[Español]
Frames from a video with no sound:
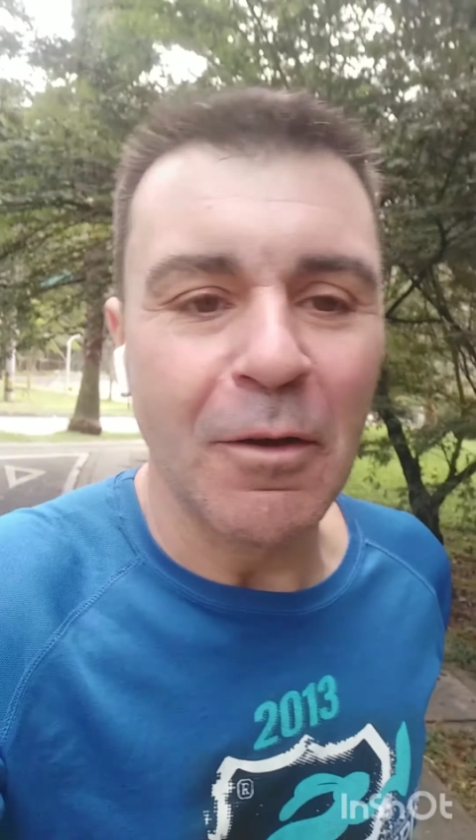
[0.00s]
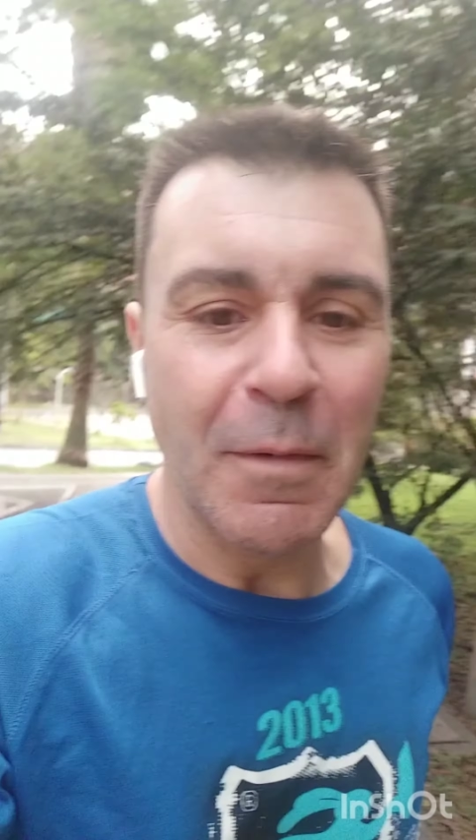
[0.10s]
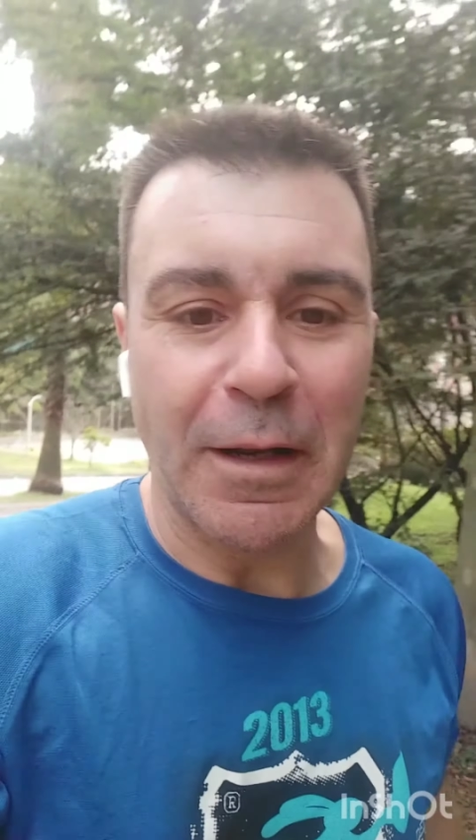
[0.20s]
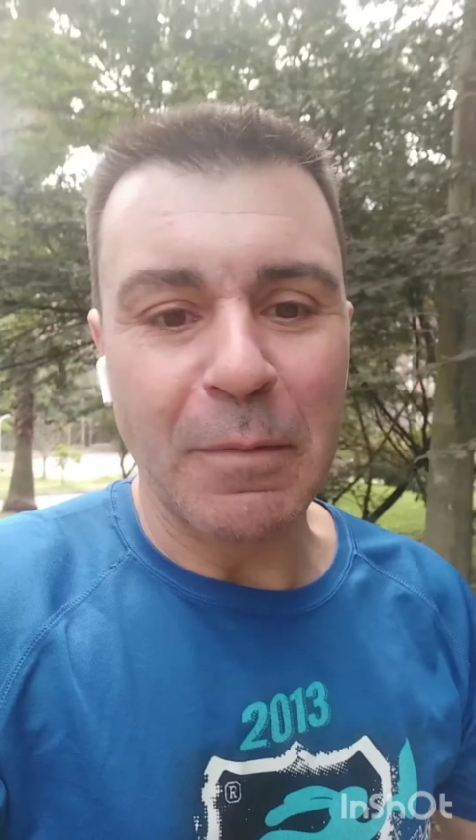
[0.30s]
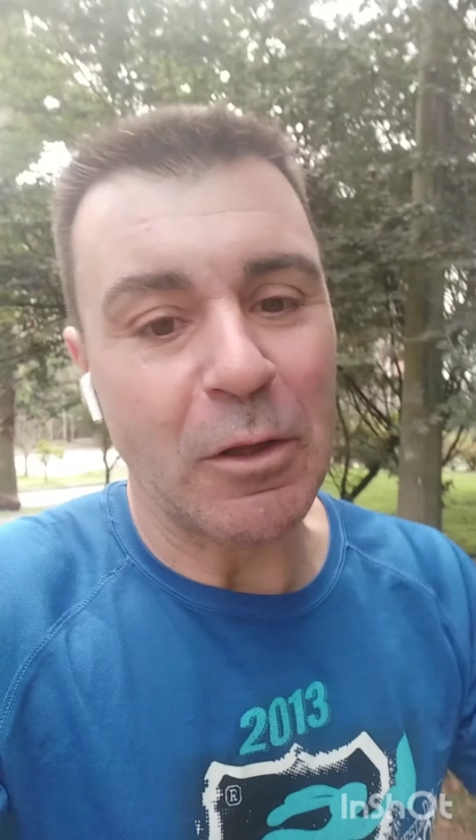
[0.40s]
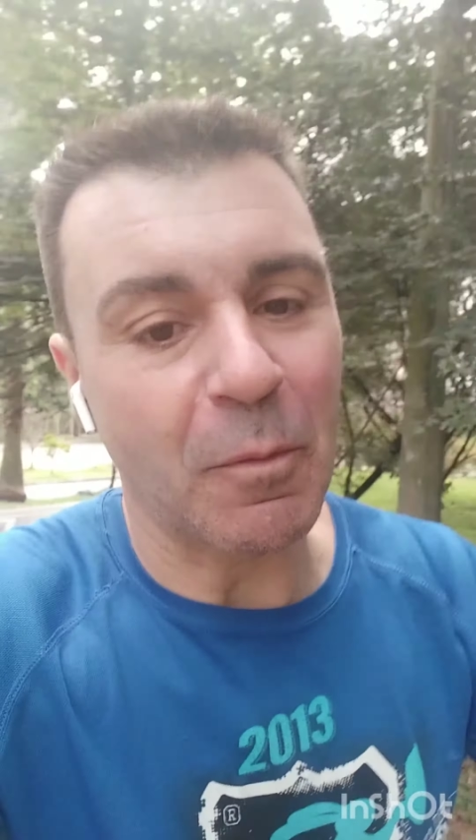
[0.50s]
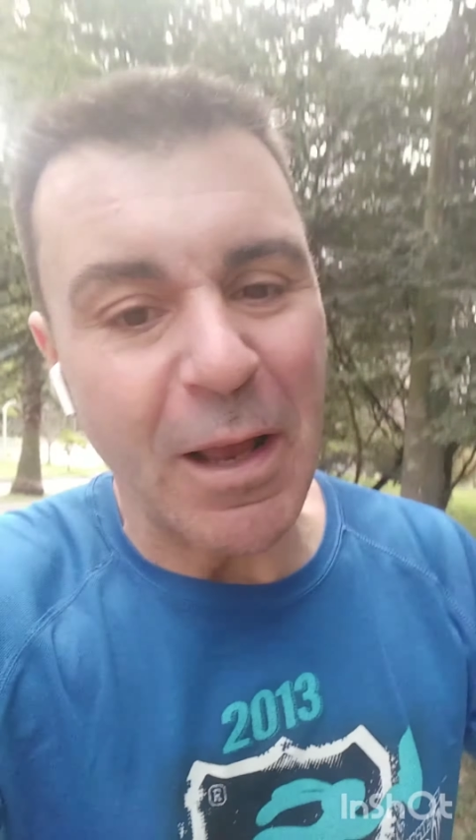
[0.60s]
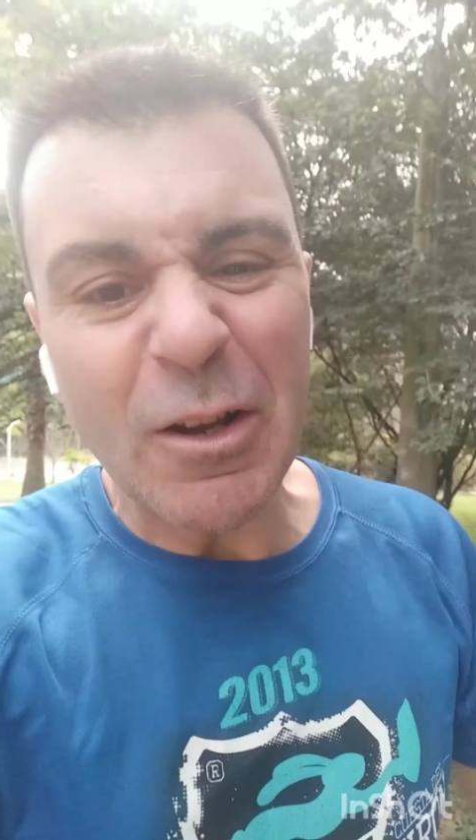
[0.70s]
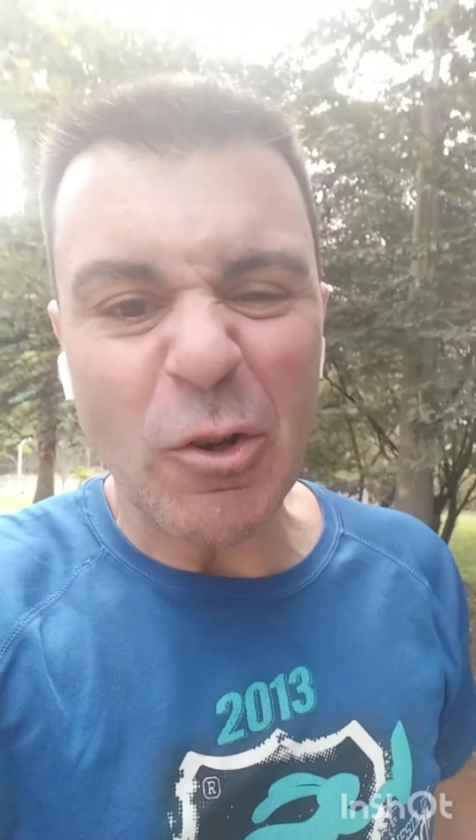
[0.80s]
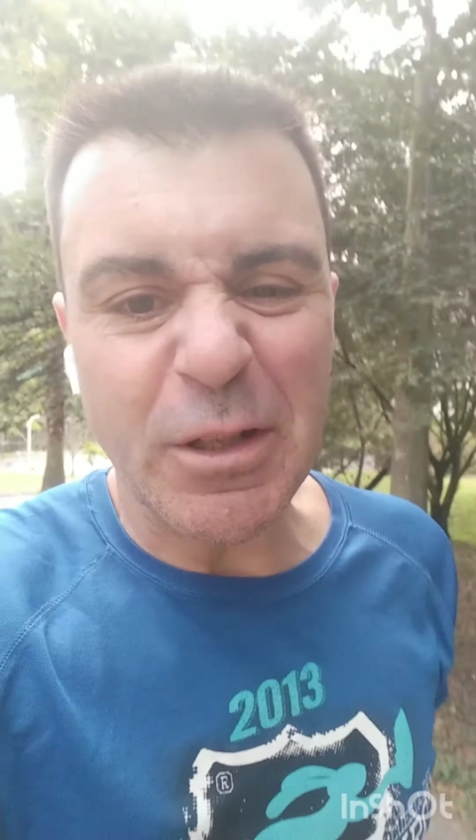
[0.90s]
no me arrepiento. Pero hay
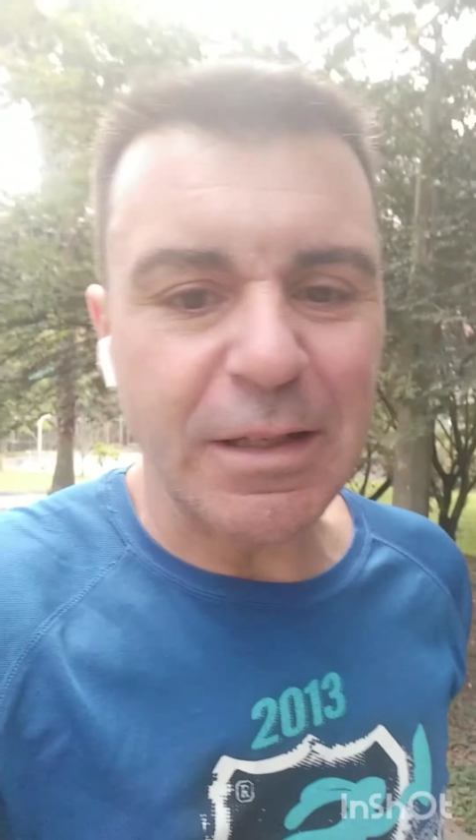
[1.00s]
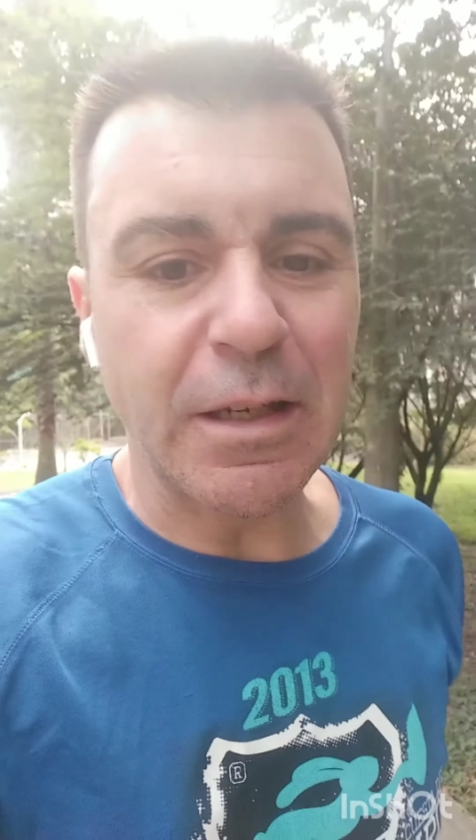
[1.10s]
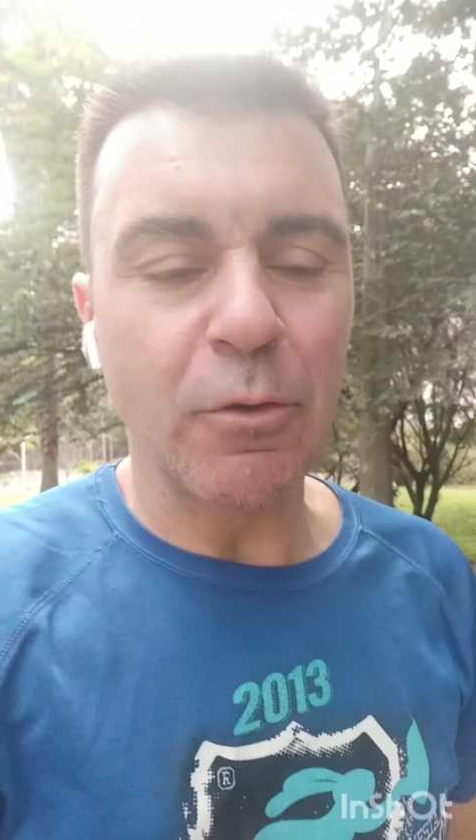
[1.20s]
cosas que